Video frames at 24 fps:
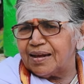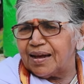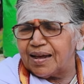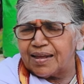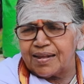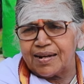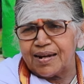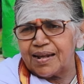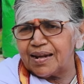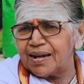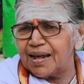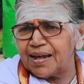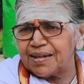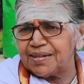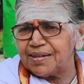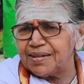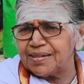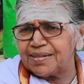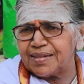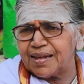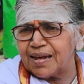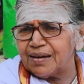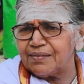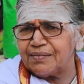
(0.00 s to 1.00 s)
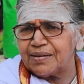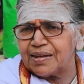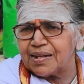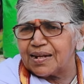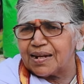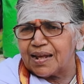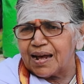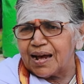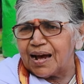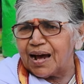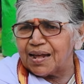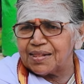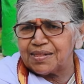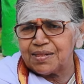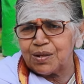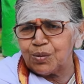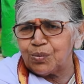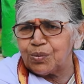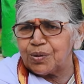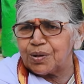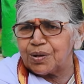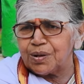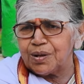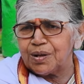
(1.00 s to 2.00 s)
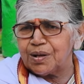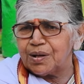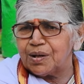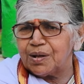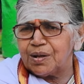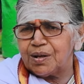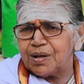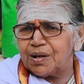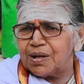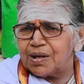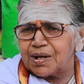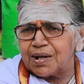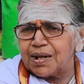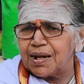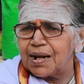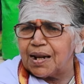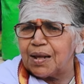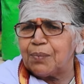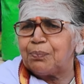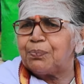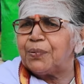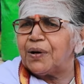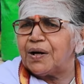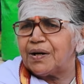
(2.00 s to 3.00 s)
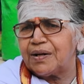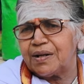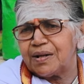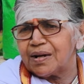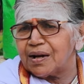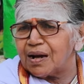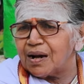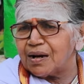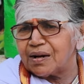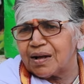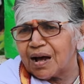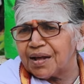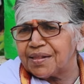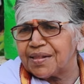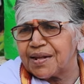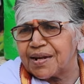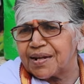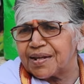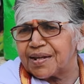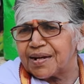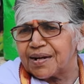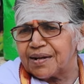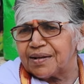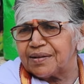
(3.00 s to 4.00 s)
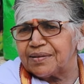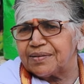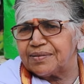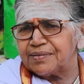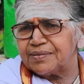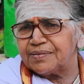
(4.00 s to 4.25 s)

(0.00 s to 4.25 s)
அதனால் அது தேவையில்லை அந்த ஒரு நிலைப்பாடு நான் ஆதரிக்கிறேன்